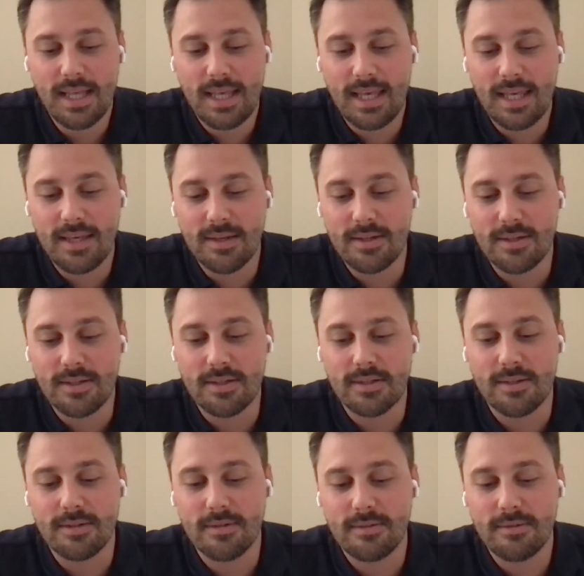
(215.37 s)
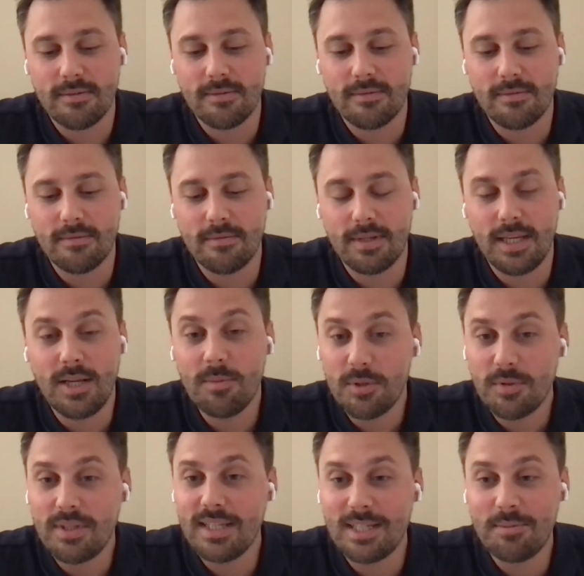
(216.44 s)
Et et le
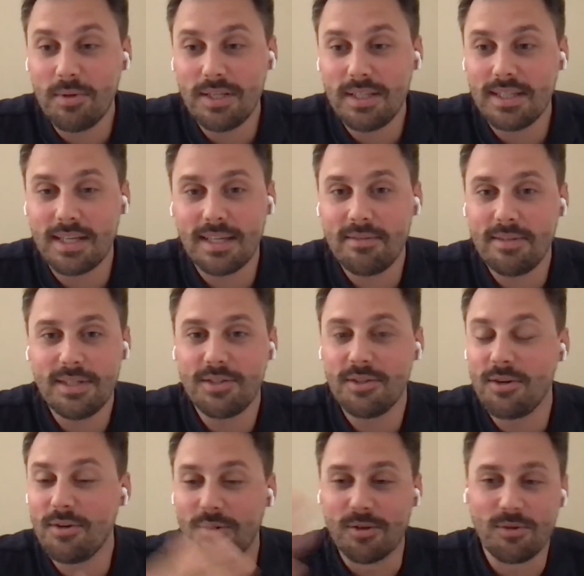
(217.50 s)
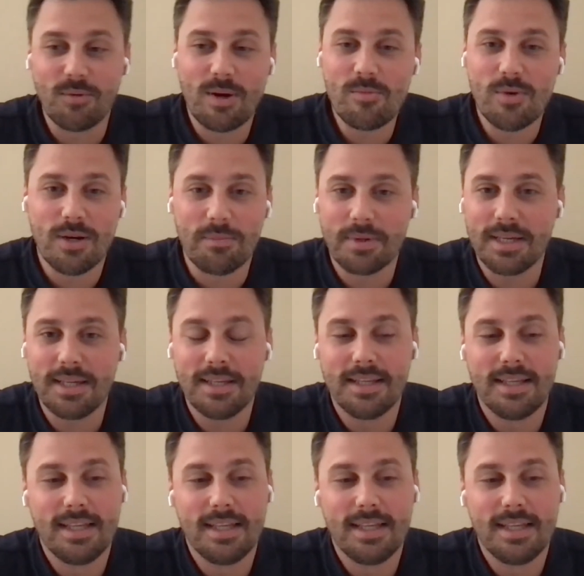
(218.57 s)
besoin de dashboard est arrivé genre trois mois après.